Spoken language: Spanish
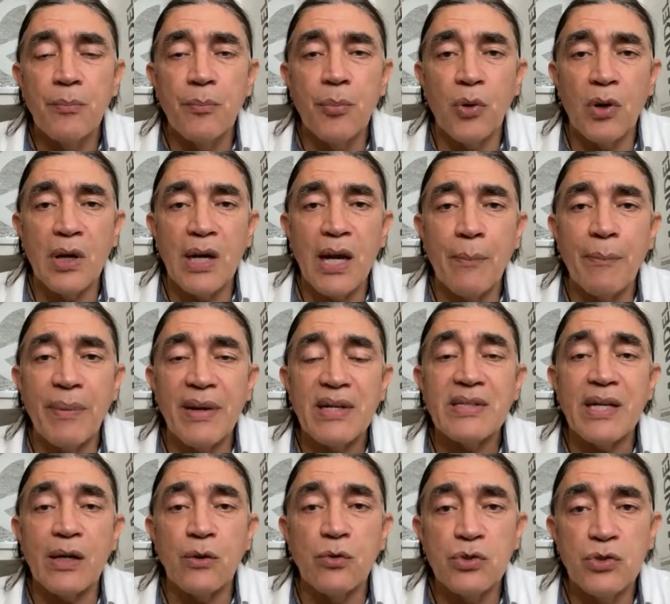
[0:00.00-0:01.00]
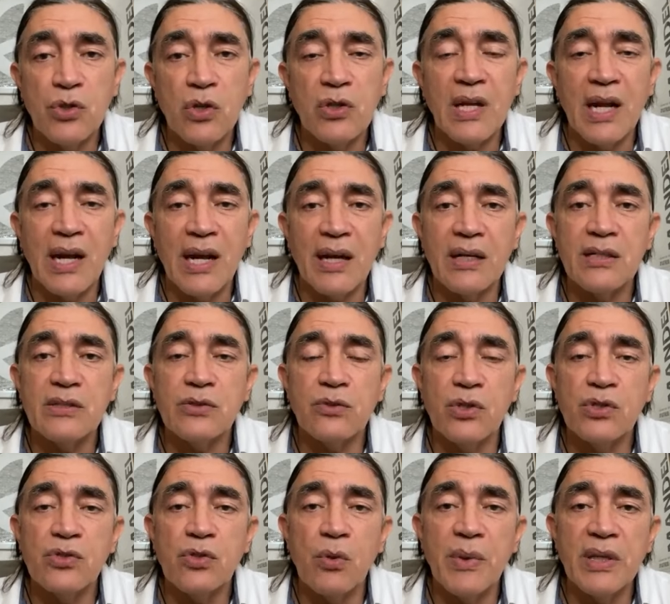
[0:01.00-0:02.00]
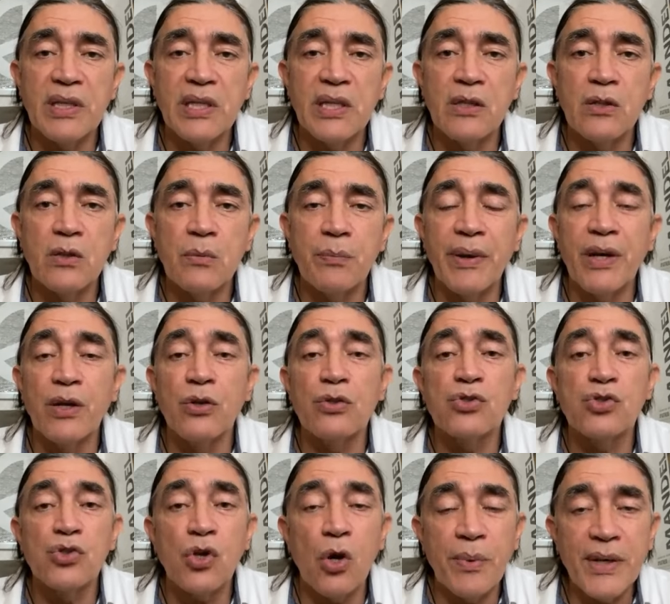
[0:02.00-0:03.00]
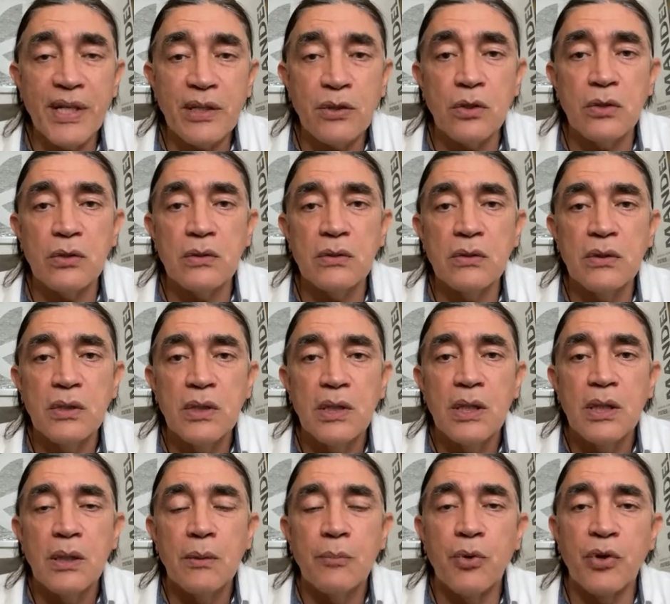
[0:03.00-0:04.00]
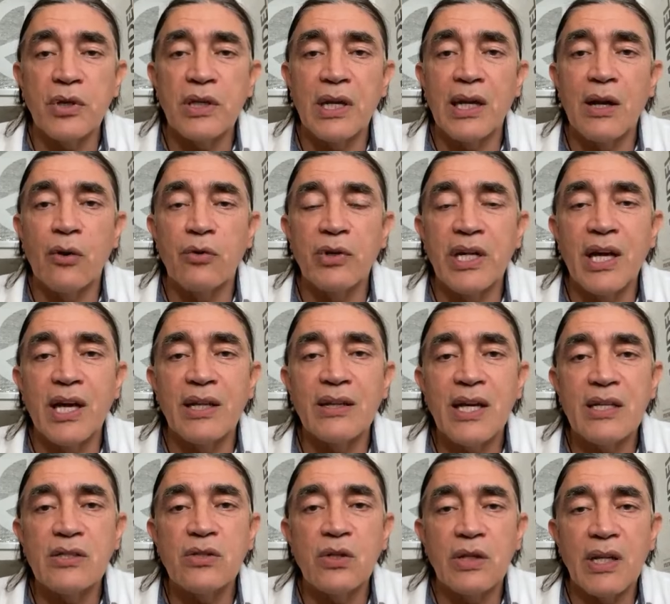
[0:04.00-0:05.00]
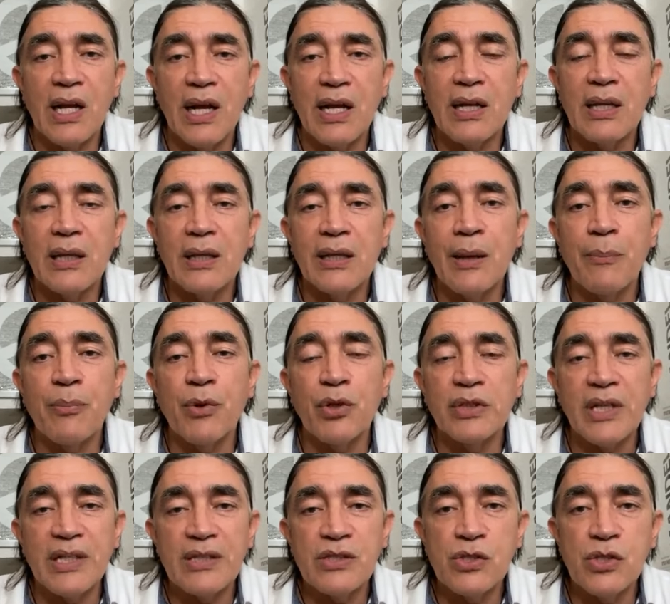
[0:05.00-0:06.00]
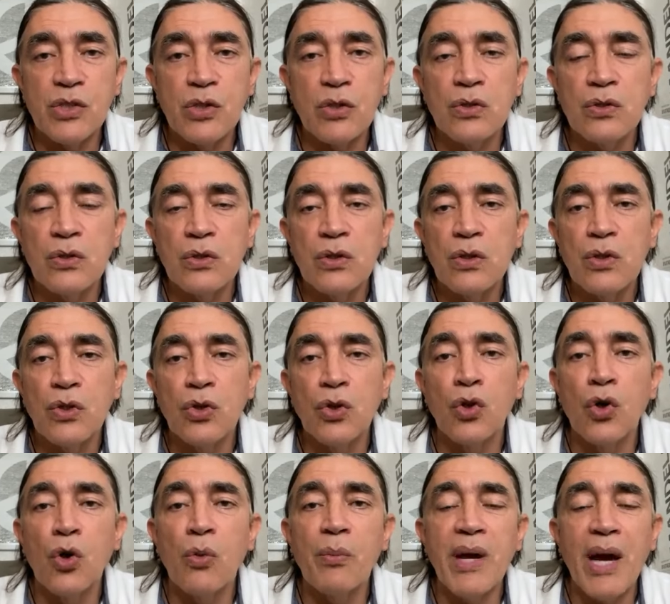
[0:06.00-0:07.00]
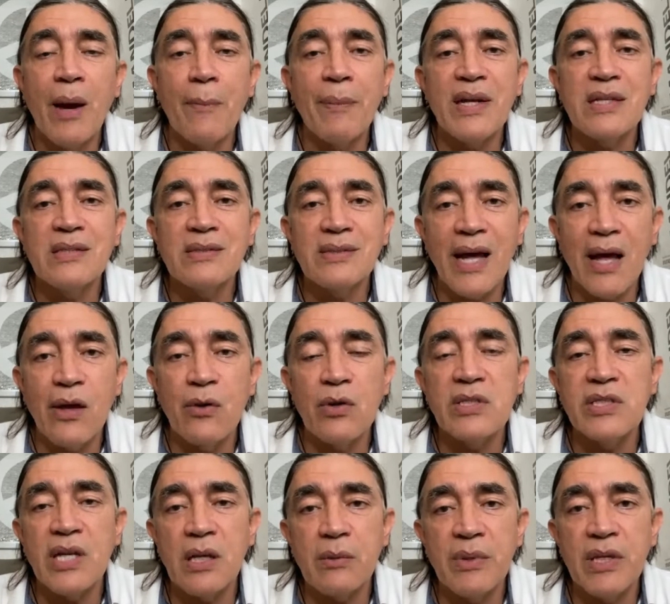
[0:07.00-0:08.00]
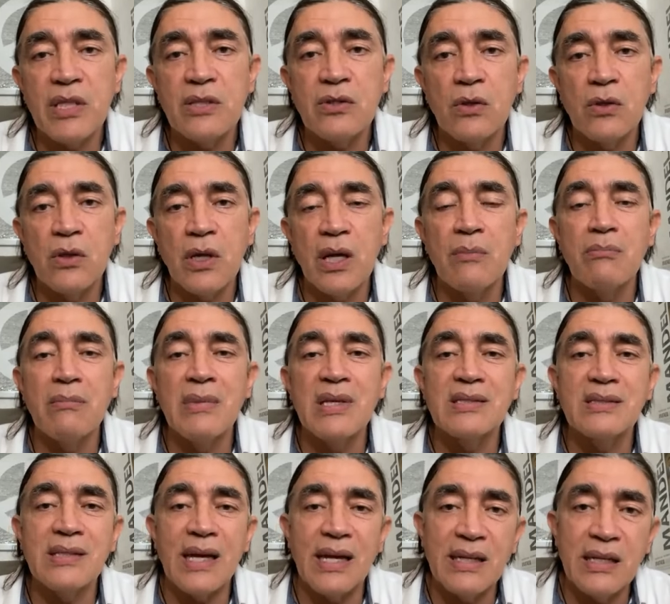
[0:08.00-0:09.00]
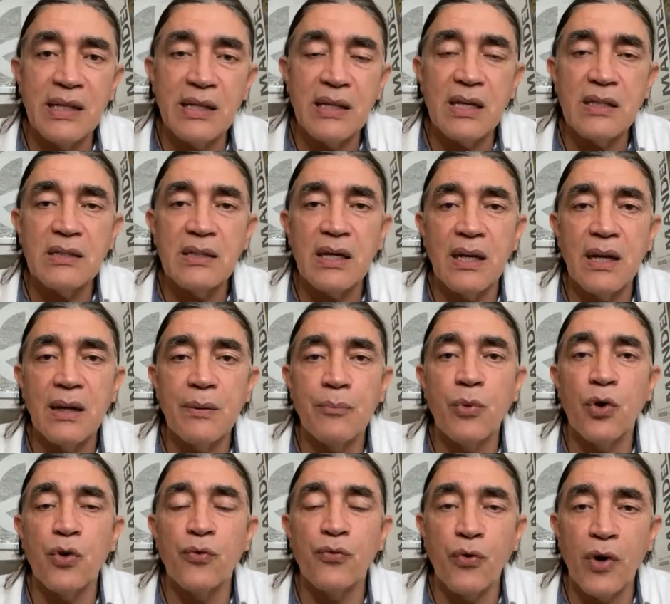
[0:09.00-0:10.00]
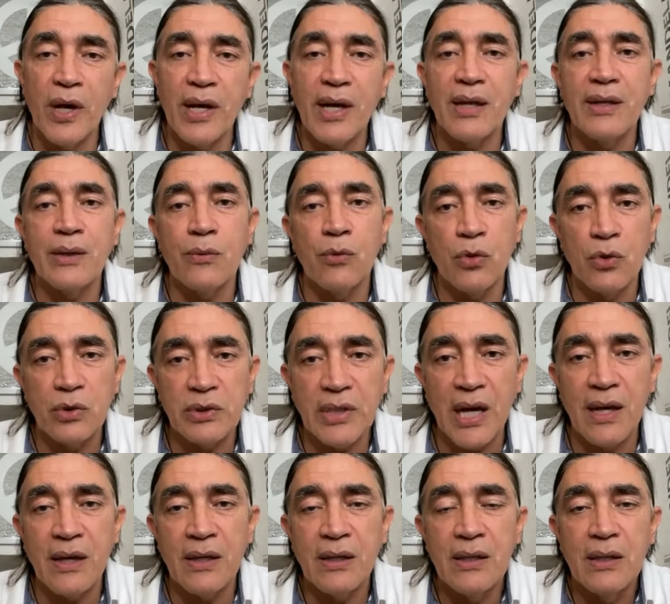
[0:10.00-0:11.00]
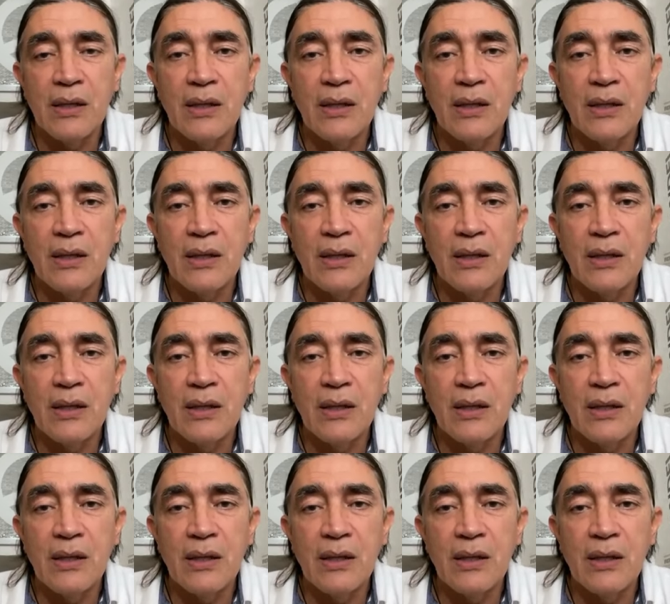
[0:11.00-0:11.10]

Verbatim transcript: por la persecución a la que estoy sometido, pero sobre todo porque la Unidad Nacional de Protección no me ha prestado el servicio en mis salidas por fuera de Bogotá.